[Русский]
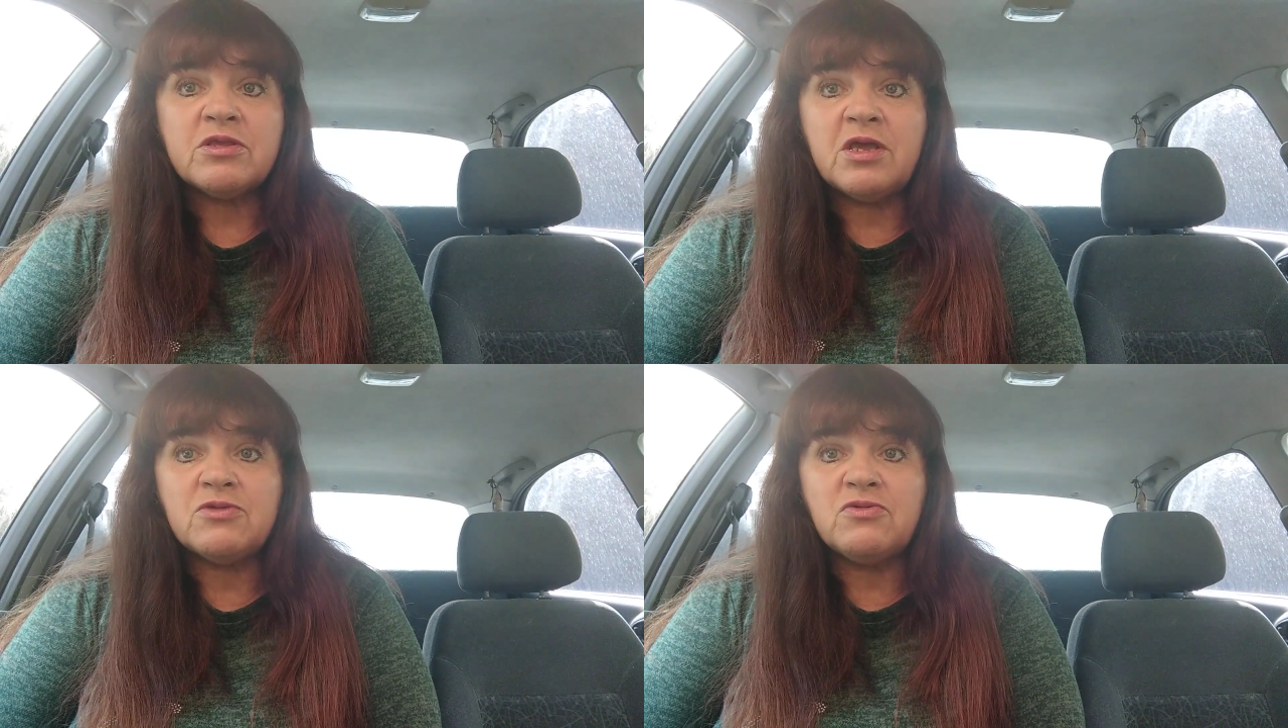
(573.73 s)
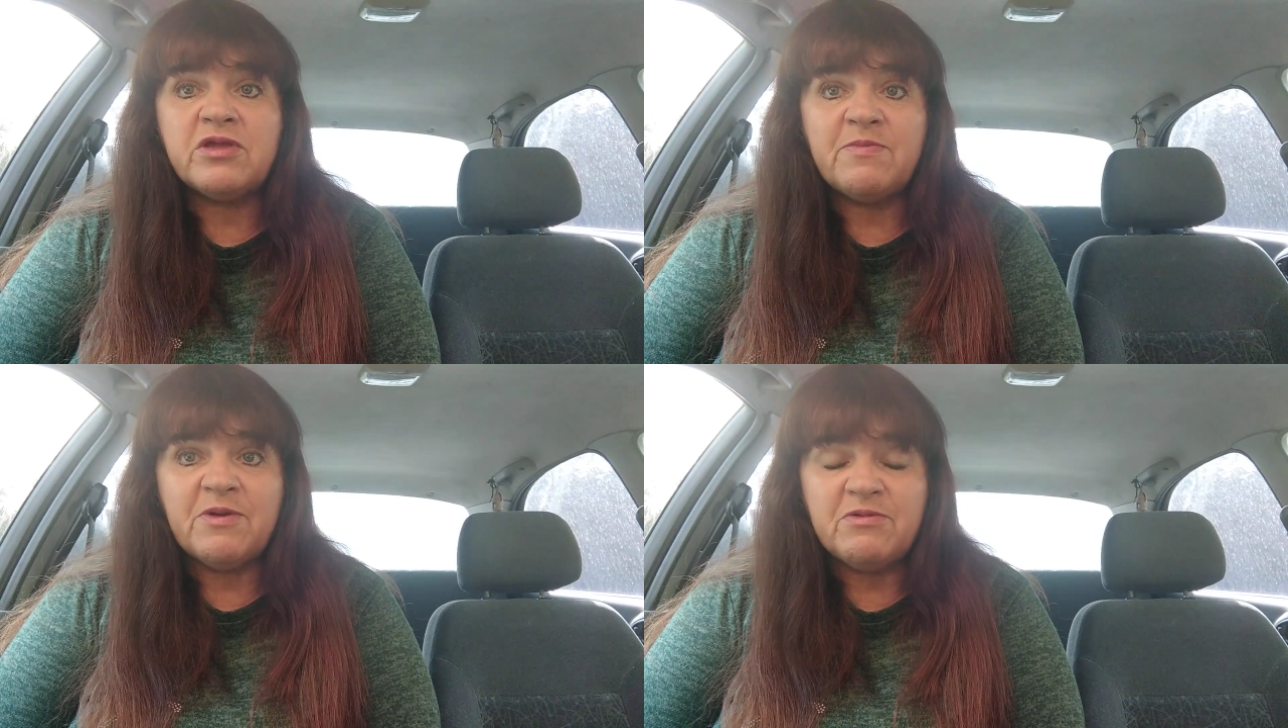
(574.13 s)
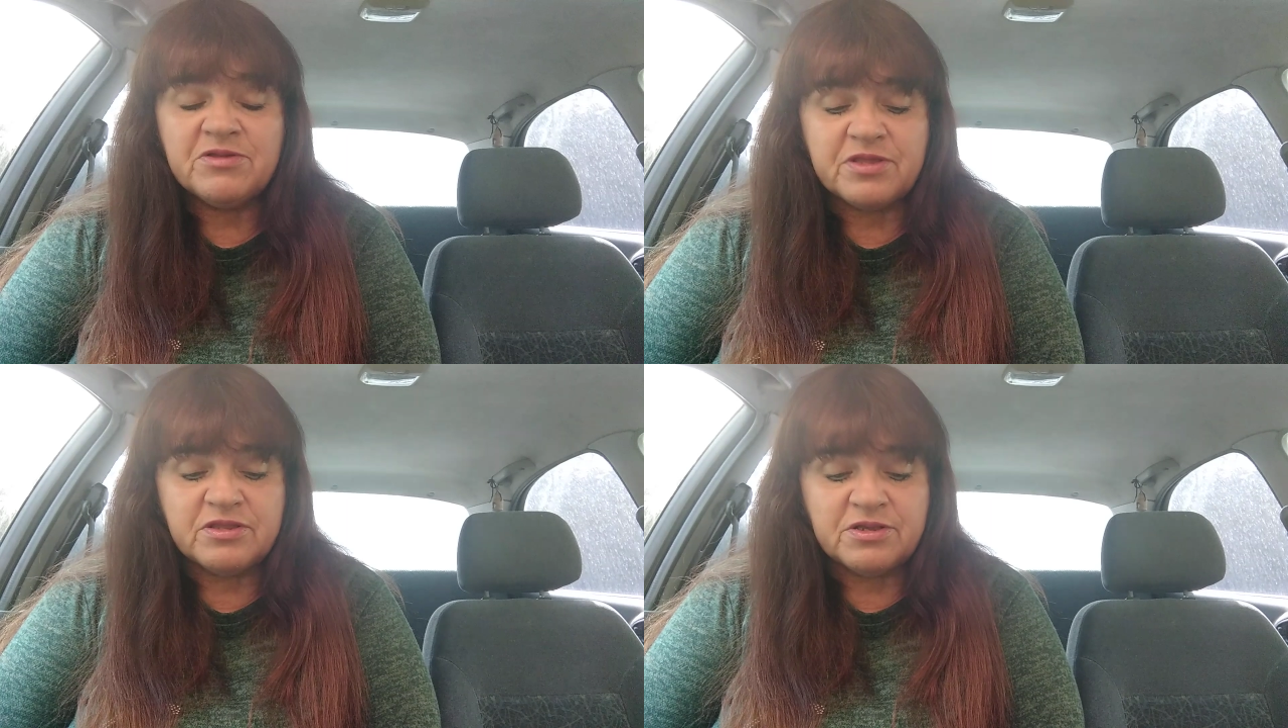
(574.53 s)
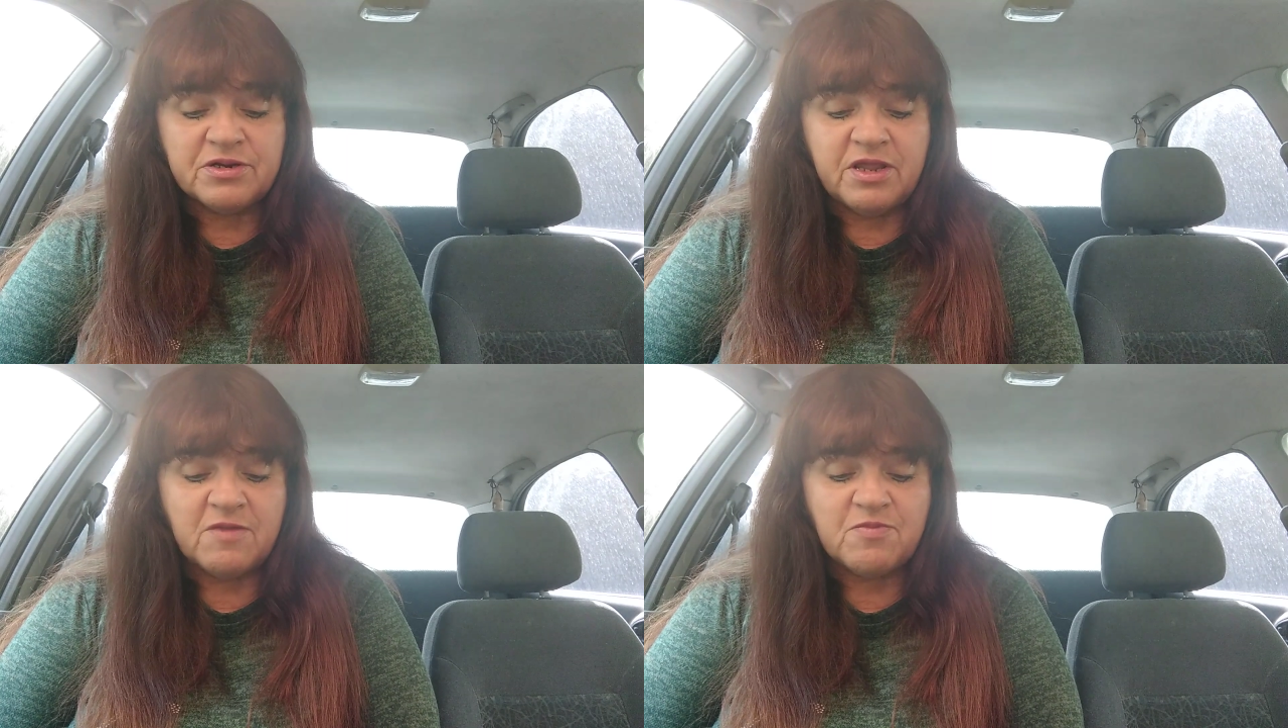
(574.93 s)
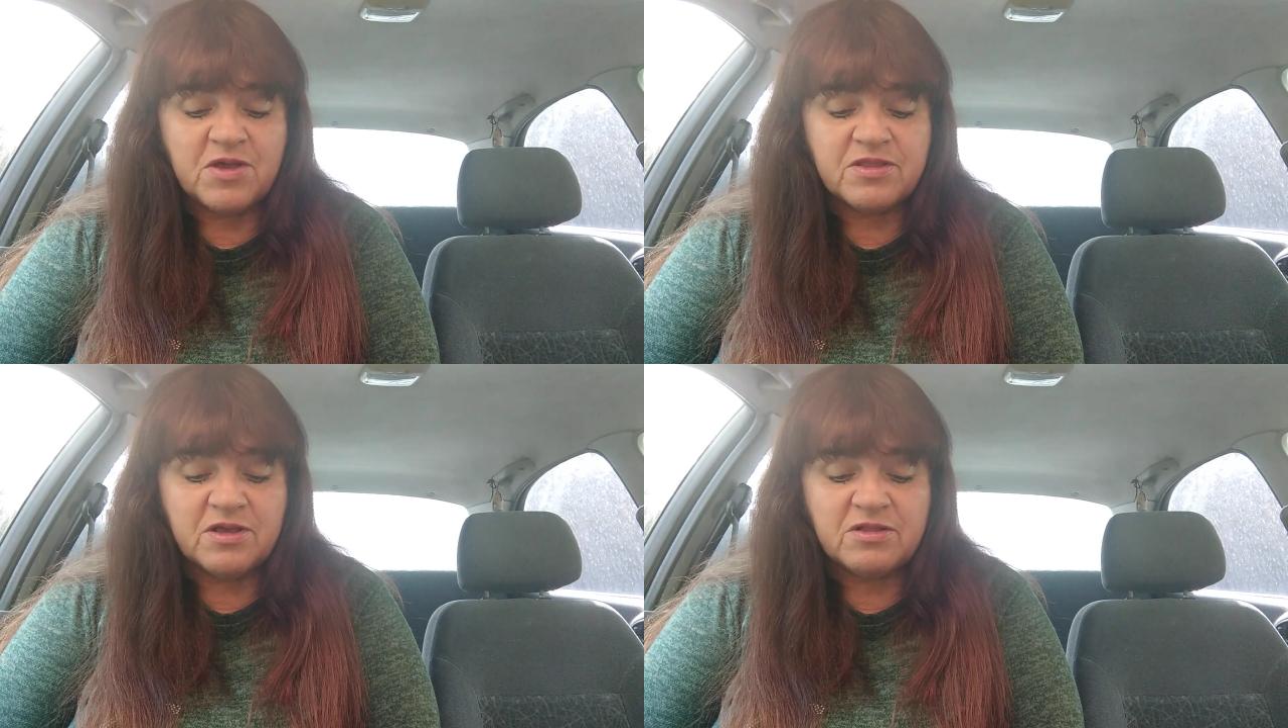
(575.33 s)
Как только появился интернет,
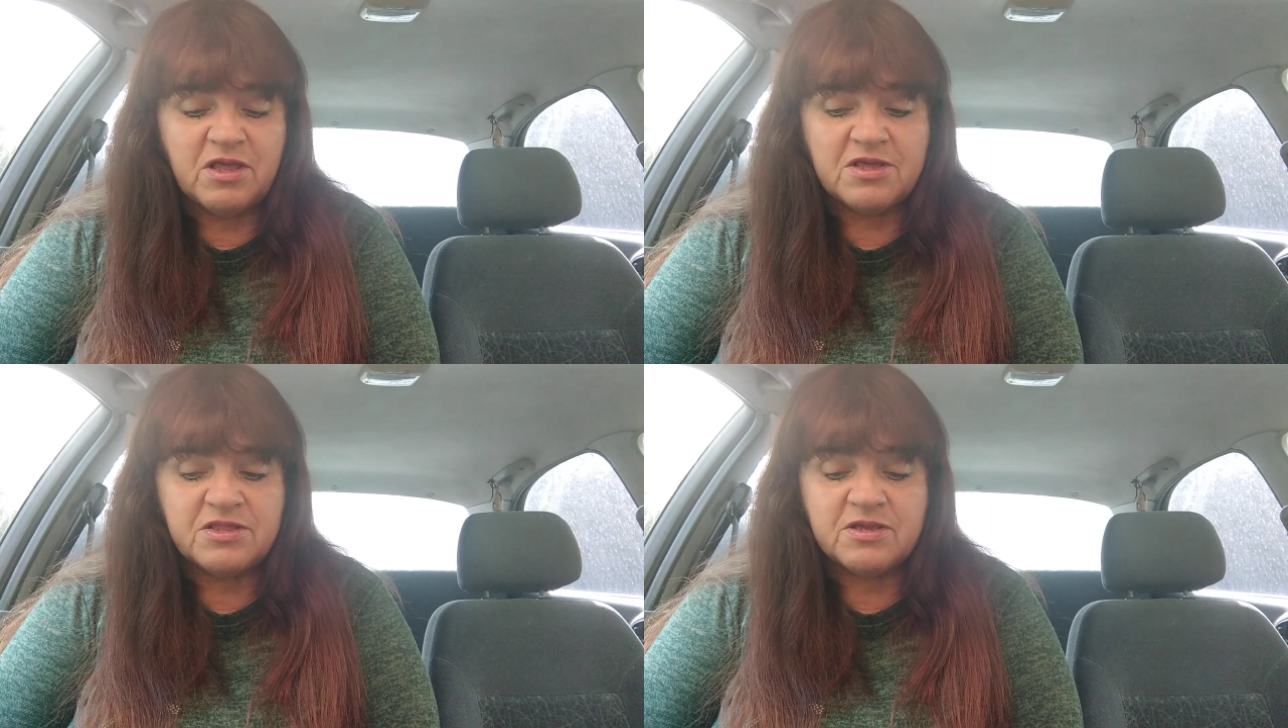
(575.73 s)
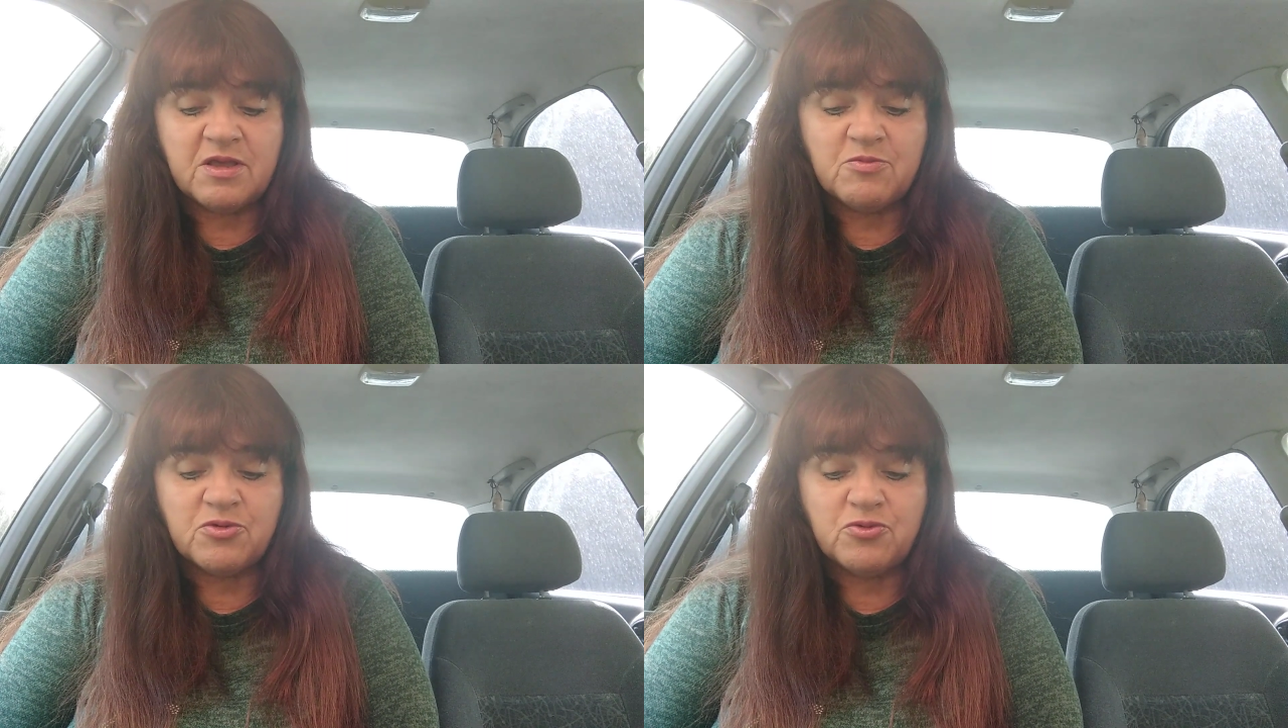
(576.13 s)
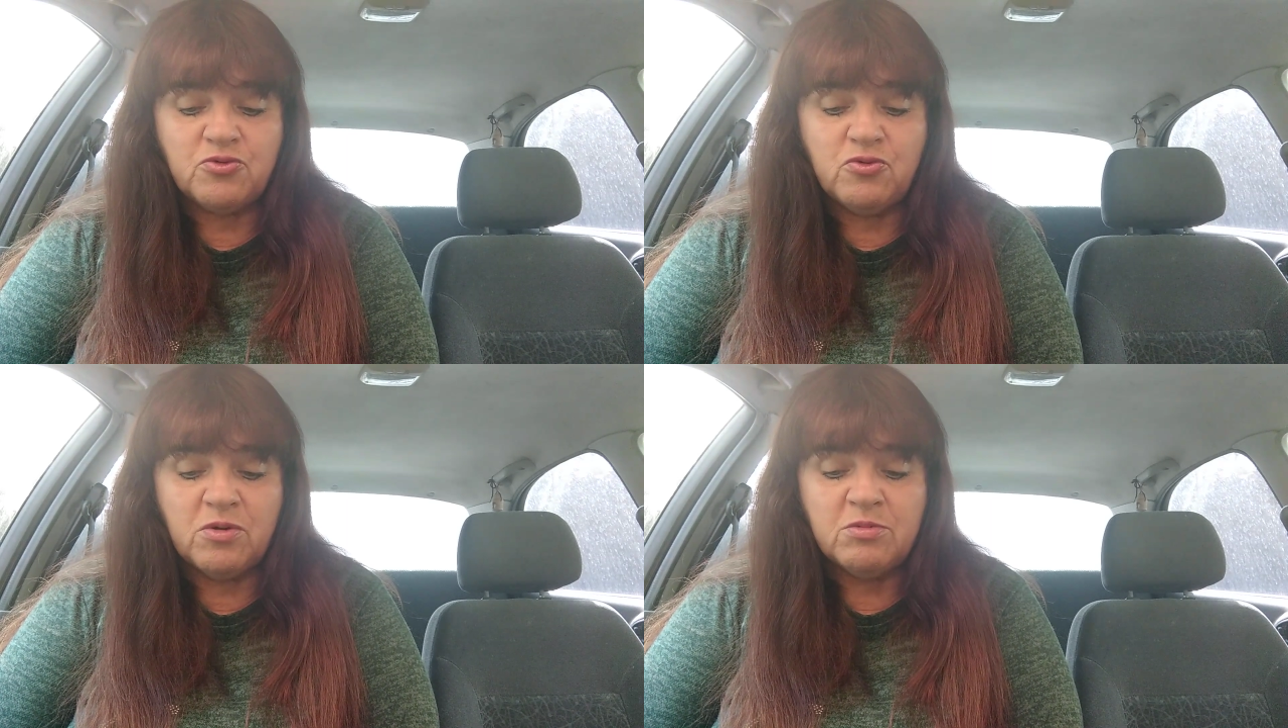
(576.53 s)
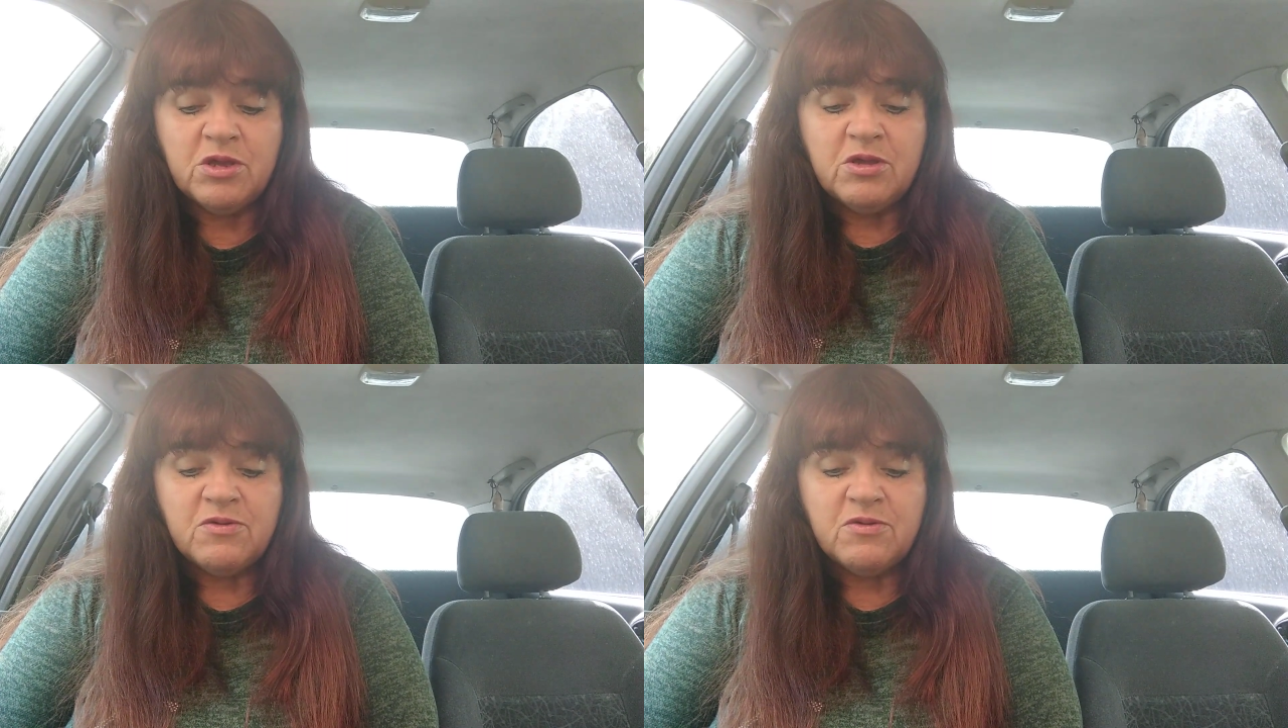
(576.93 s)
по одноклассникам, кругом,